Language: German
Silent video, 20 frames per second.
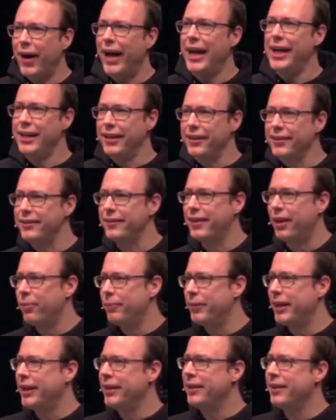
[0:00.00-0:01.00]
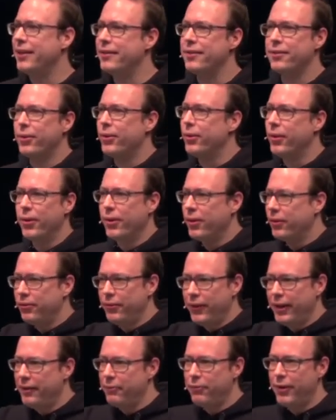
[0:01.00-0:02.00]
weil es darum ging, dass äh,
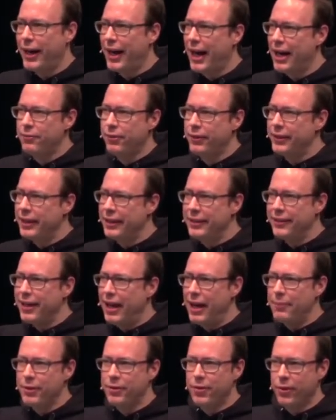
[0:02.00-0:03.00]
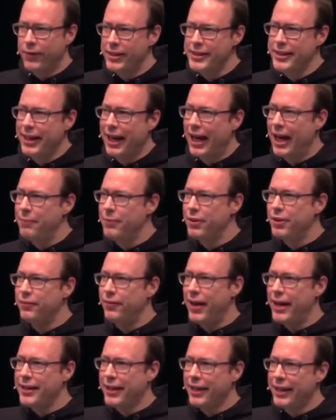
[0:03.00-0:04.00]
irgendwie Verrat von Dienstgeheimnissen, irgendwelche Geheimnisse
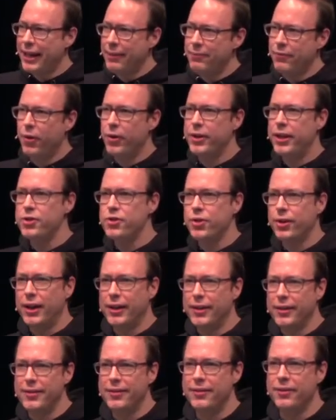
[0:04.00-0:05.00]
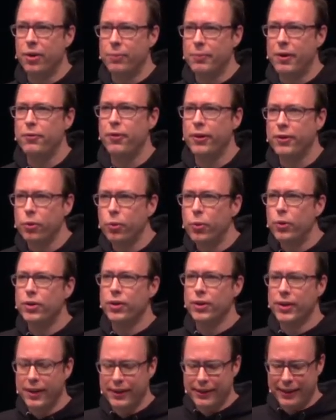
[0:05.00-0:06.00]
weitergegeben wurden an Journalisten und man
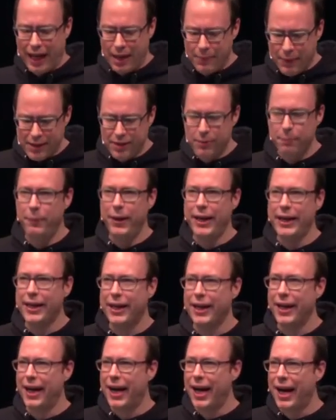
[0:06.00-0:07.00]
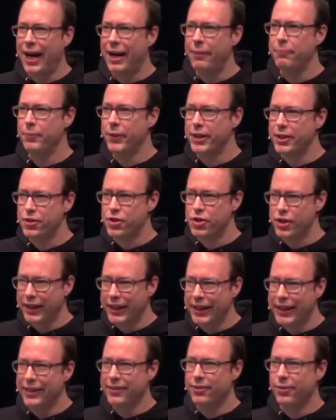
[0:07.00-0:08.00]
versuchte damals BKA mit
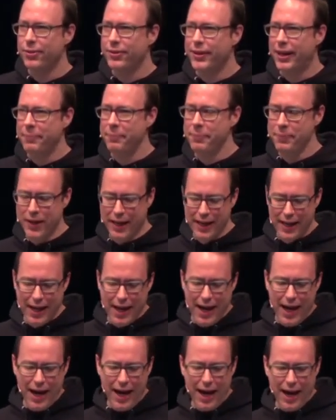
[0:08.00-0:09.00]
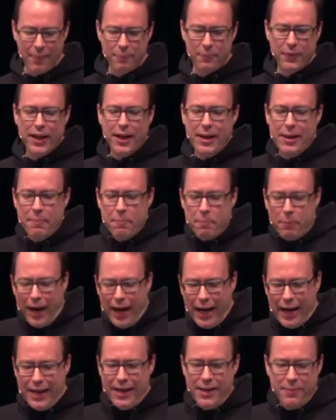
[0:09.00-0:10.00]
Chili zusammen ähm,
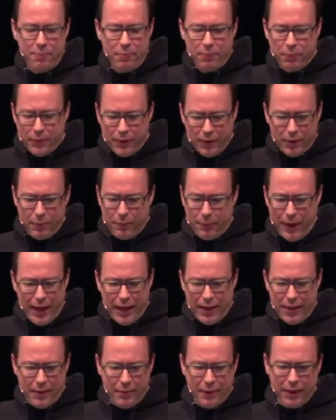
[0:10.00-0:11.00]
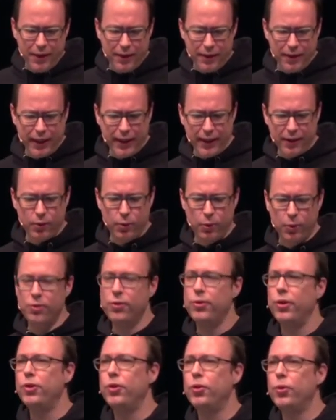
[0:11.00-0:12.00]
bei, äh, bei äh,
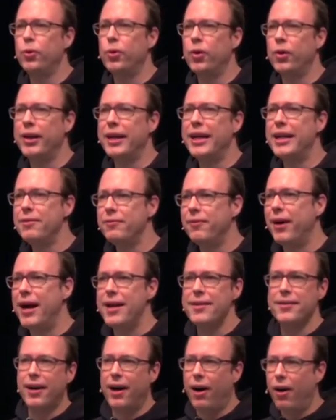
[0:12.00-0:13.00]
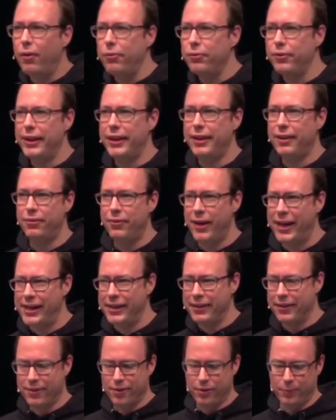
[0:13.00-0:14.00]
Redaktionsdurchsuchungen Hinweise auf die
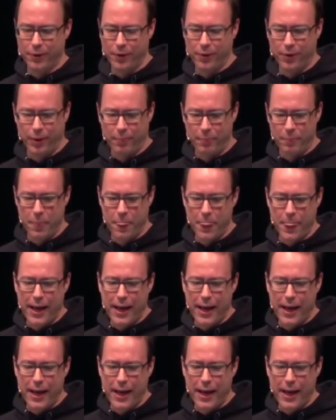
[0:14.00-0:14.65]
Quellen zu bekommen.